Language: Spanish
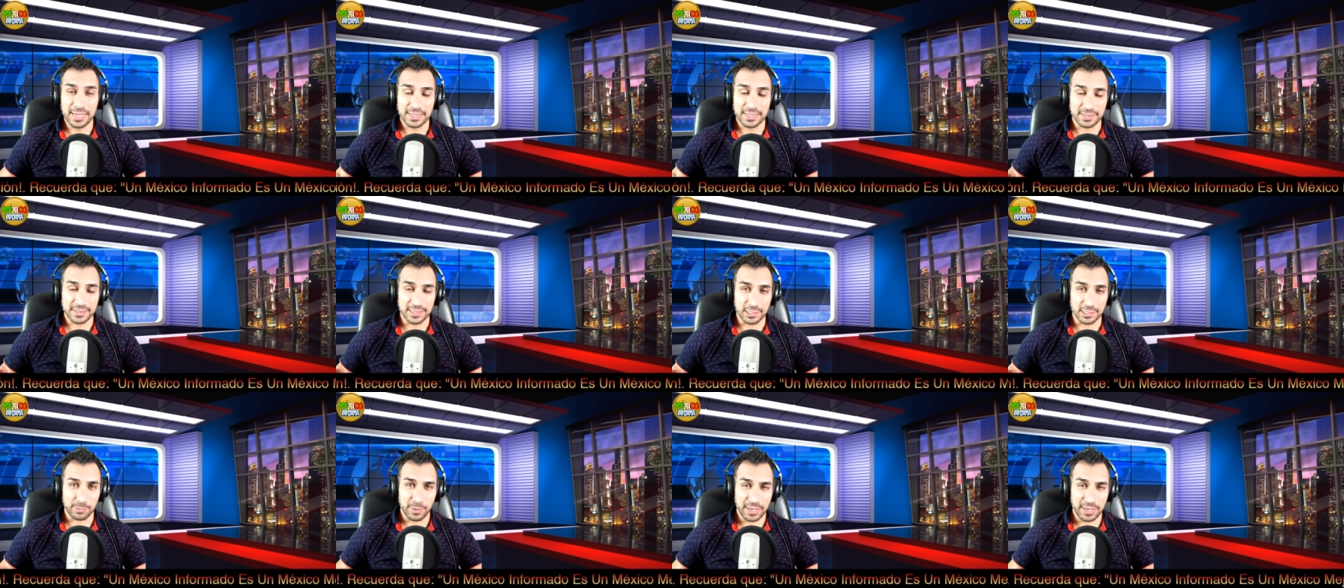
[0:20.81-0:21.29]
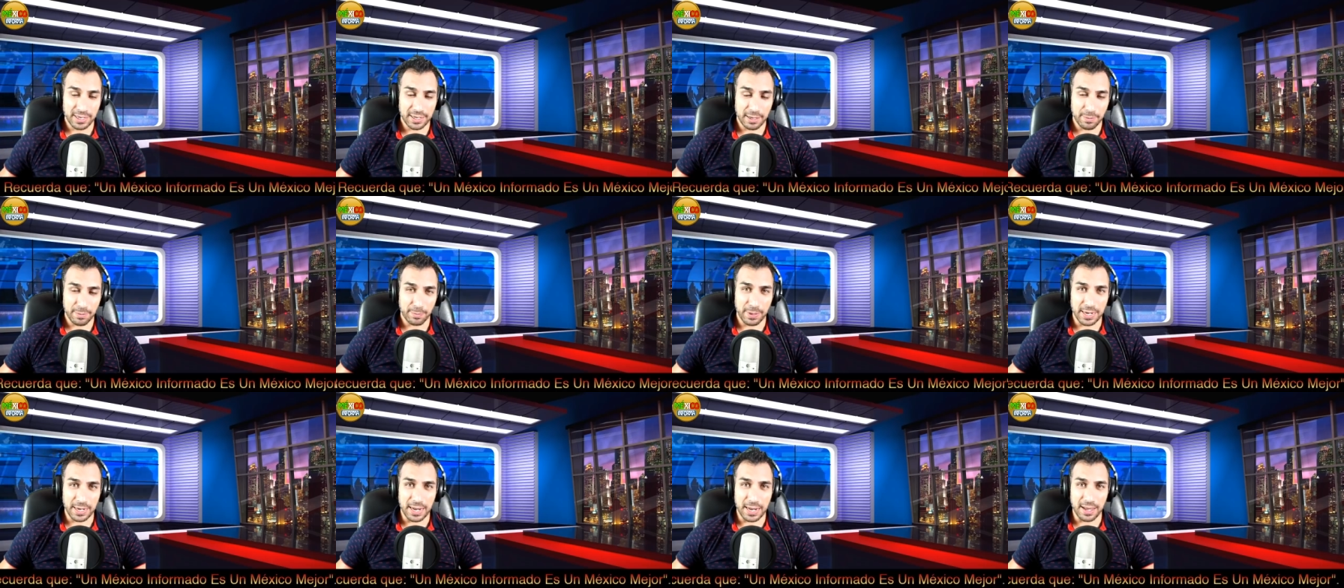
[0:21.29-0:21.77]
Se espera
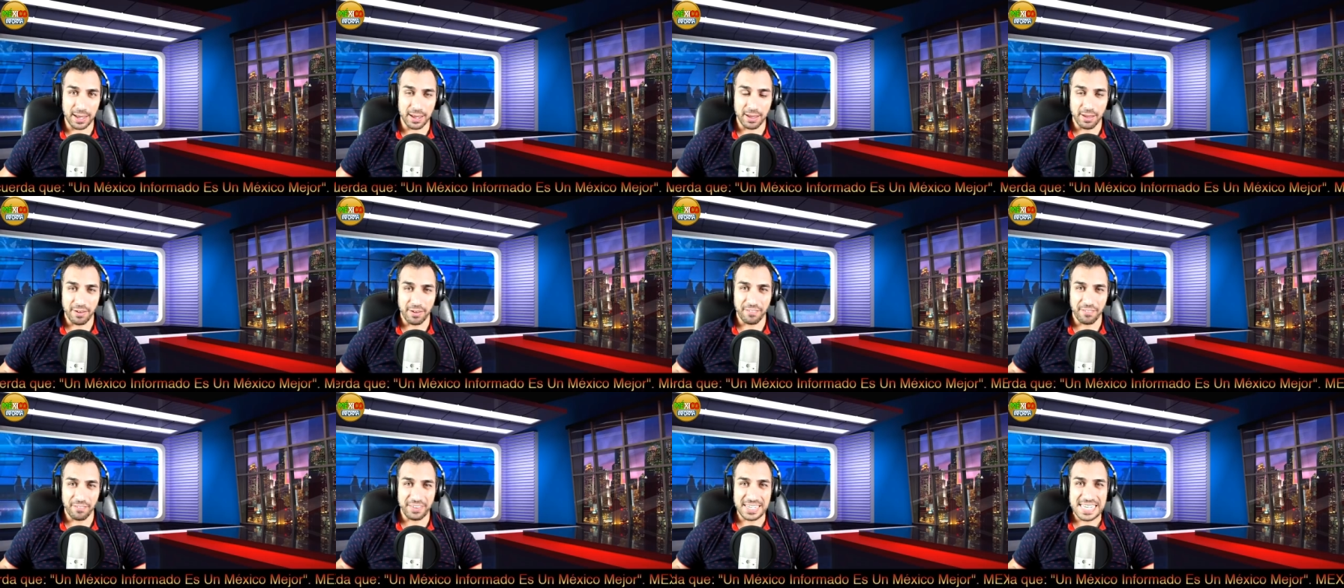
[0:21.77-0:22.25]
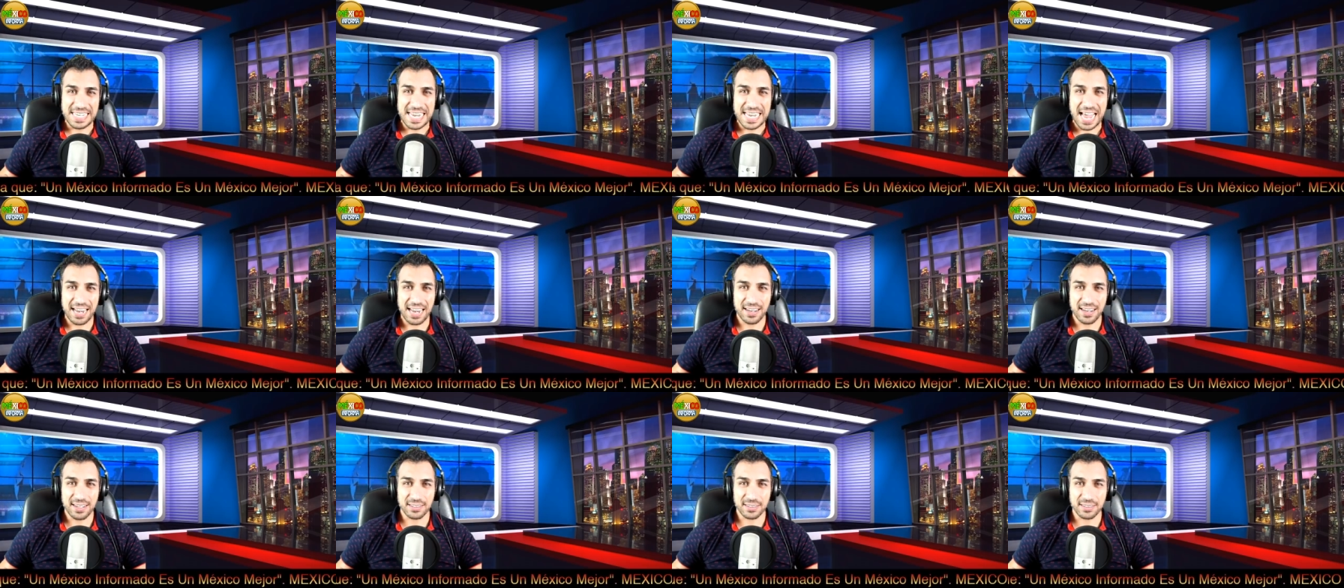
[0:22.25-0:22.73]
que para
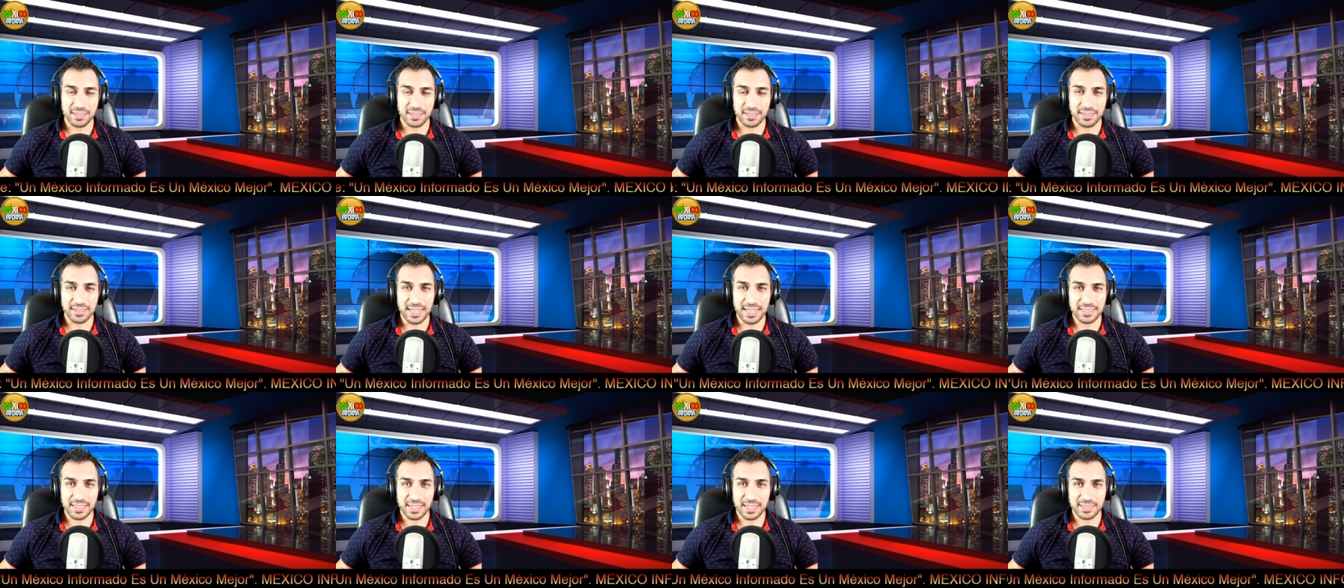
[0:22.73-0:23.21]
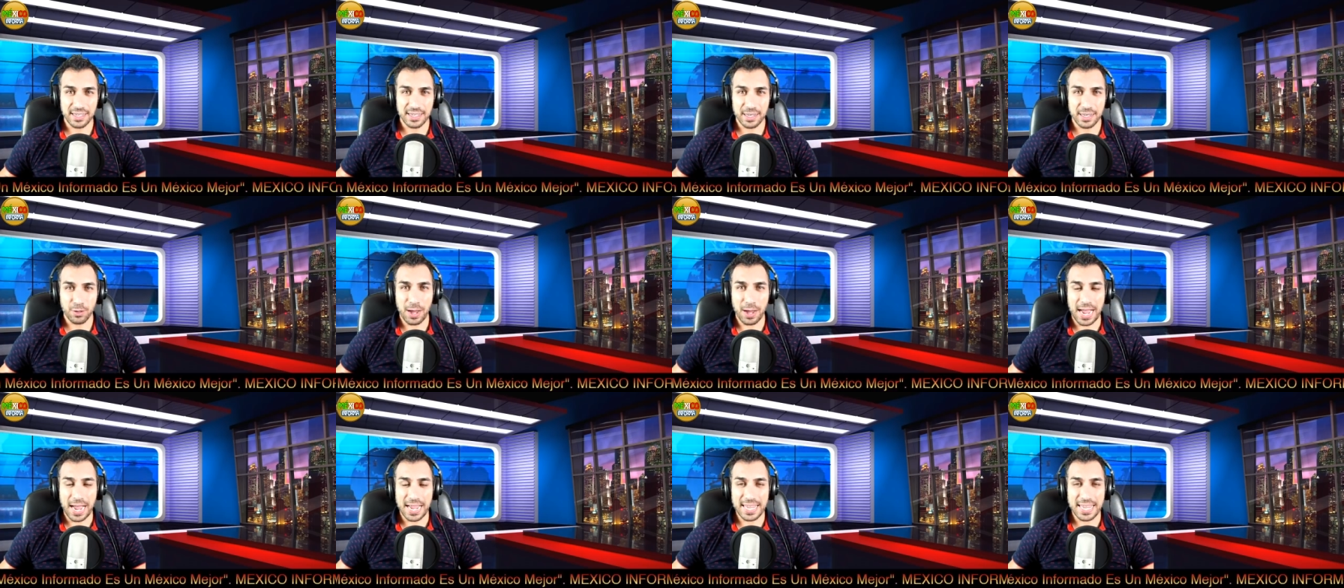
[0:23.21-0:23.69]
finales del
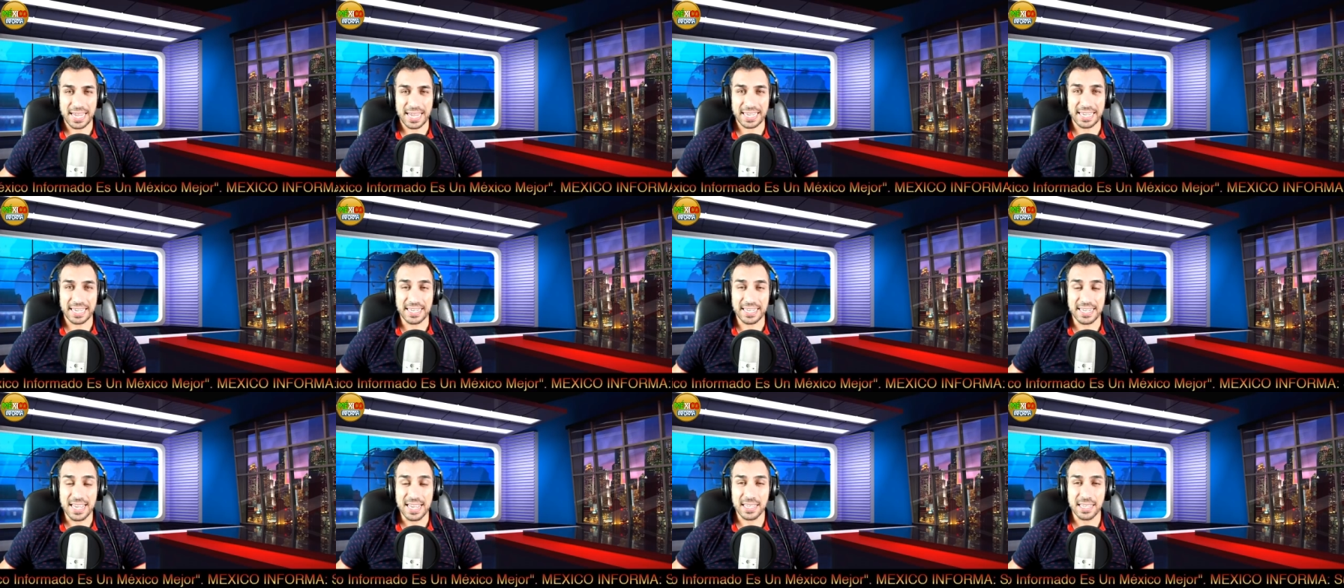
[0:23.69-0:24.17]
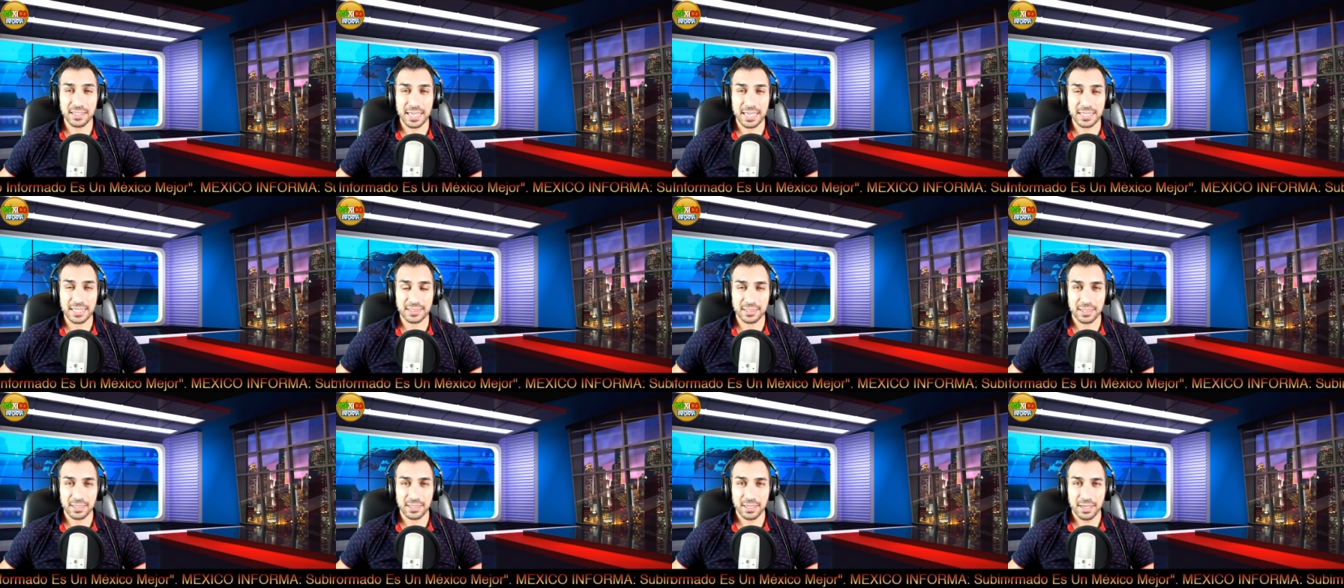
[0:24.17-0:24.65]
sexenio haya
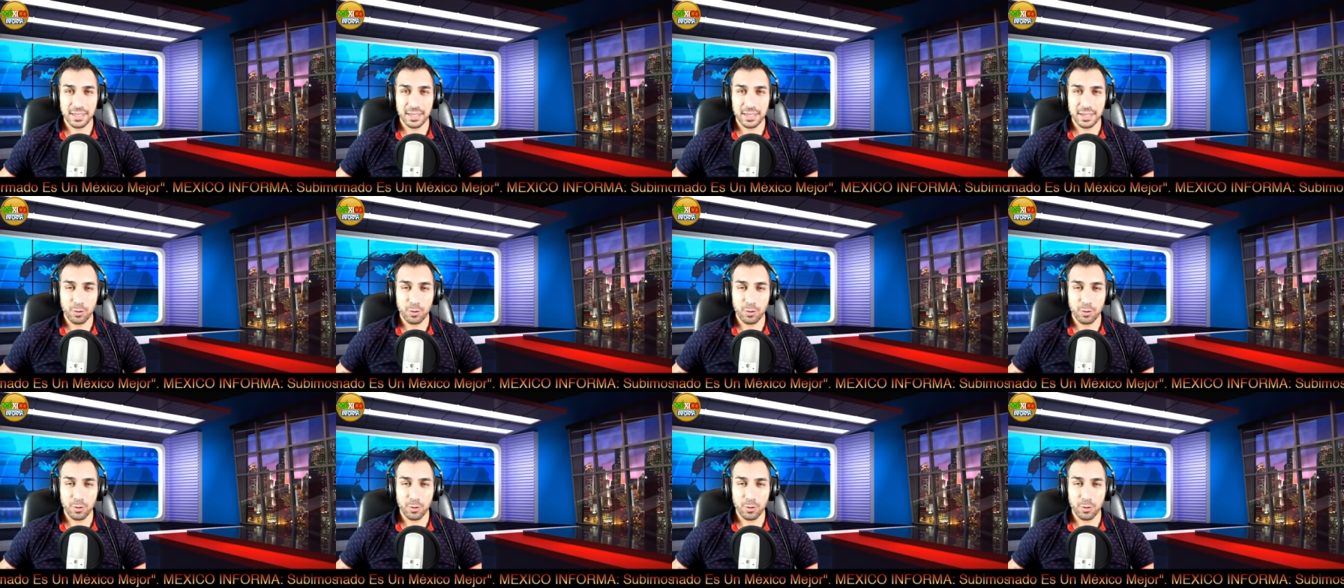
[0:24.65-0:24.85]
500